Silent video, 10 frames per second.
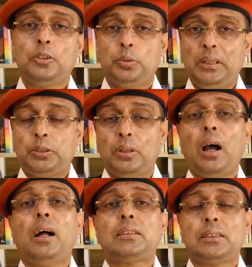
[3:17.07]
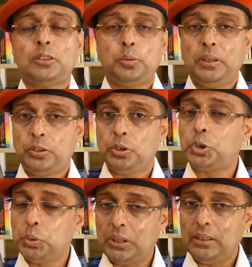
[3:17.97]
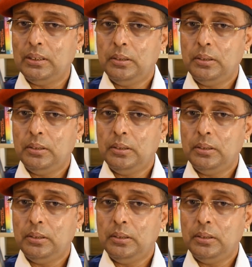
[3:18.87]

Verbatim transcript: তুমি একজন আর্চার তুমি একজন শুটার